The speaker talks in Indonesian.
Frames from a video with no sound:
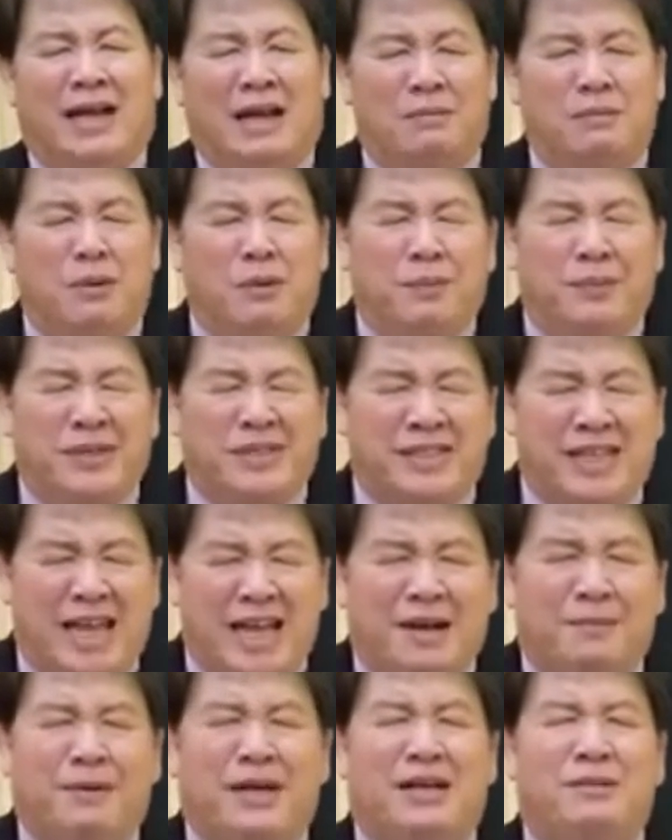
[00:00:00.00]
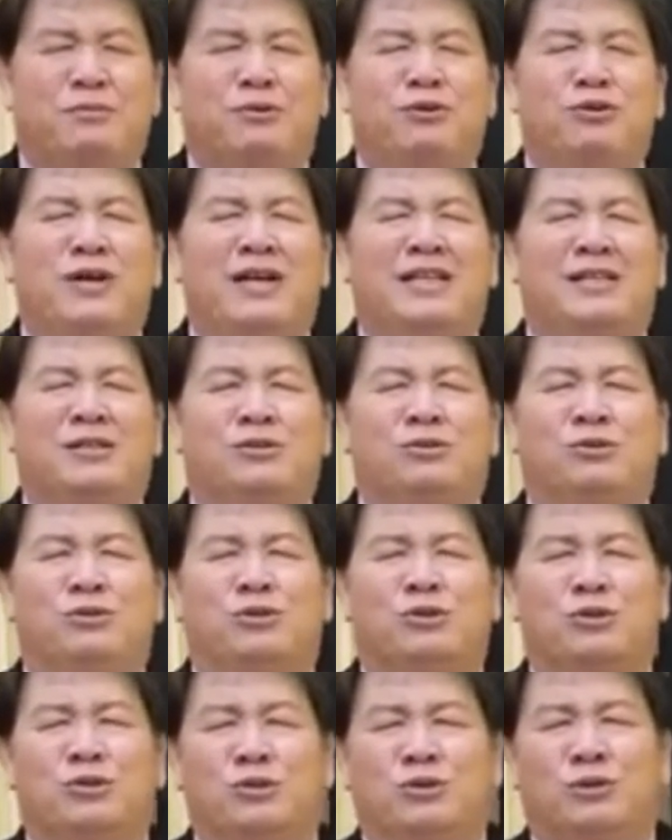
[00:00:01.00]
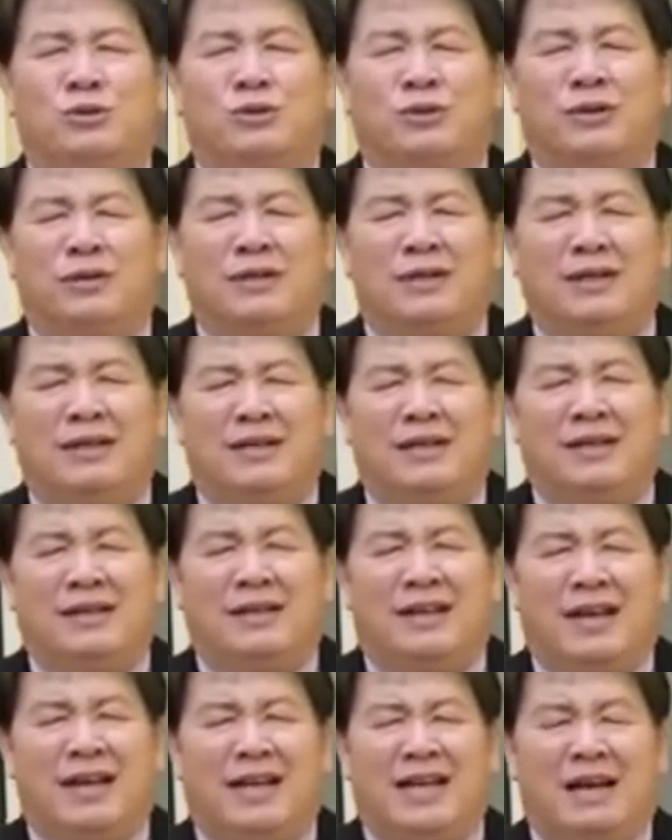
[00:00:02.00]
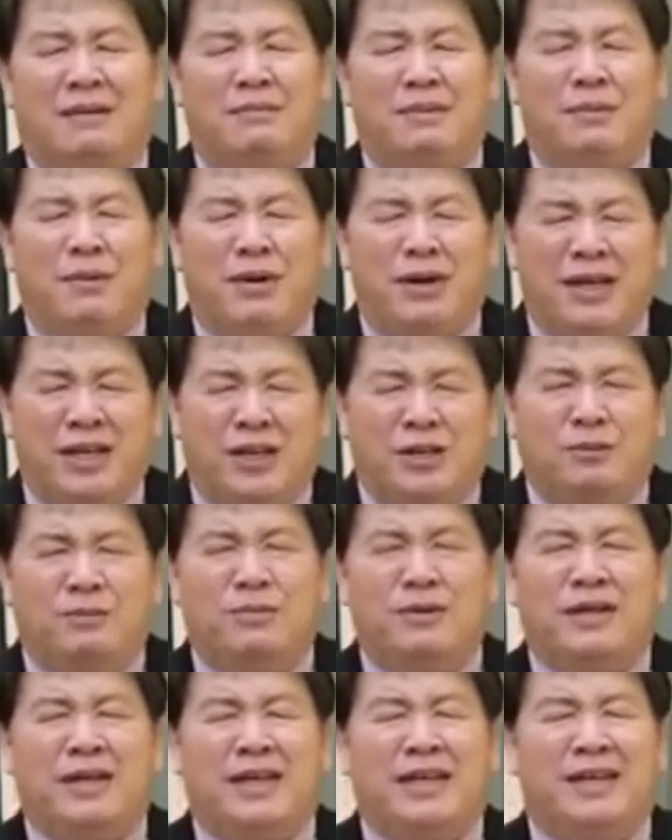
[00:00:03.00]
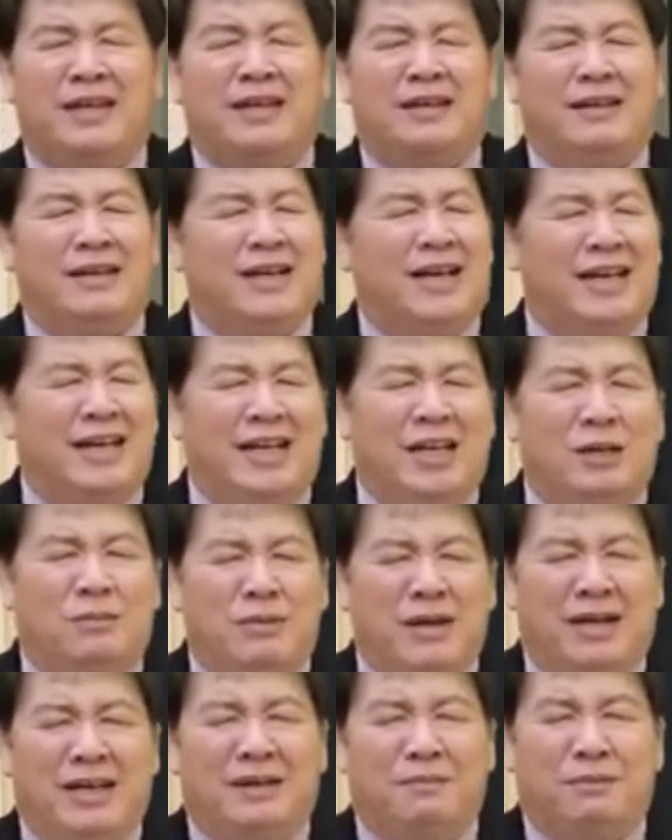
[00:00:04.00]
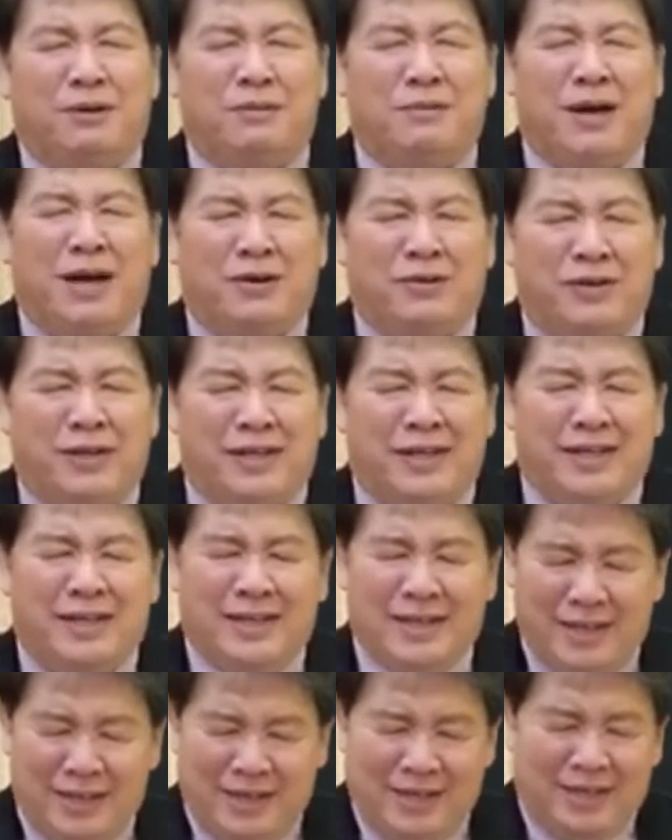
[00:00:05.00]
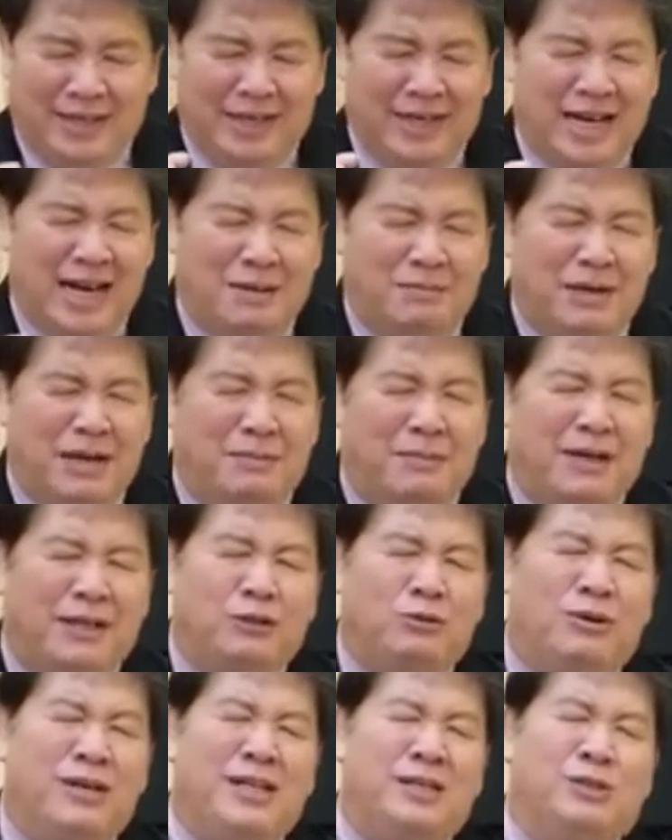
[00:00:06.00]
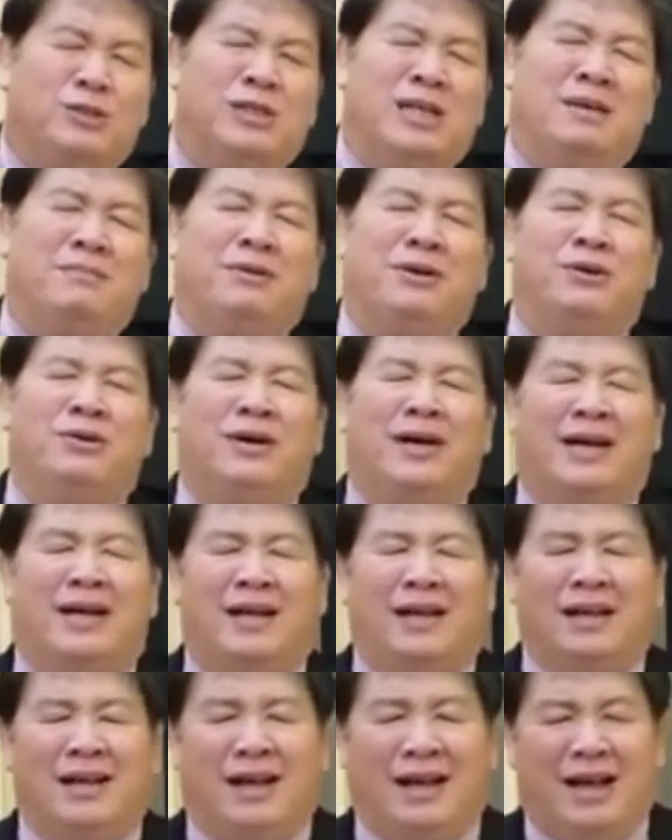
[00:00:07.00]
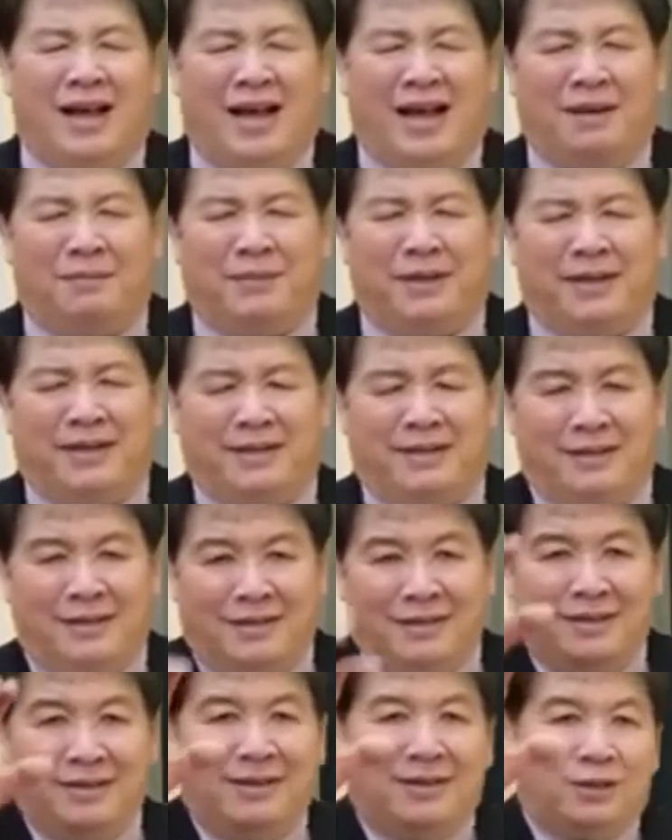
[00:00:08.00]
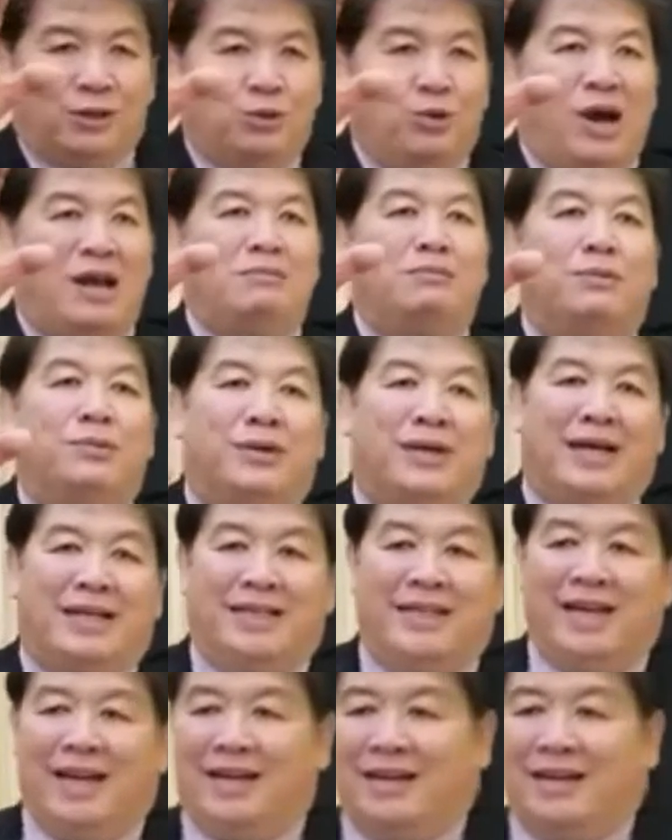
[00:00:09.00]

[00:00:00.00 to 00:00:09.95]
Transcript: Kami mau percaya kepadamu dengan sungguh-sungguh. Dan kami mau hidup hidup yang diperbarui. Di dalam nama Tuhan Yesus kami berdoa. Amin. Tuhan memberkati